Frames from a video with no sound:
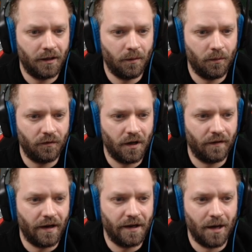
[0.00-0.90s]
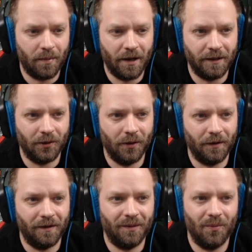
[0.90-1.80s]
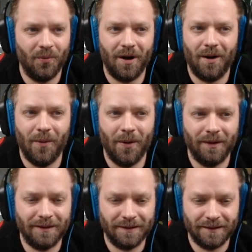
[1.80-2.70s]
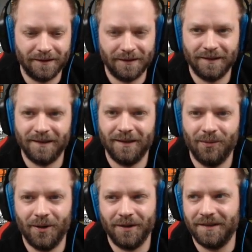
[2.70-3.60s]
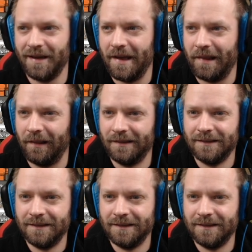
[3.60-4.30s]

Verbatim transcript: Damit wir hier weiterarbeiten können. Wow. What the hell.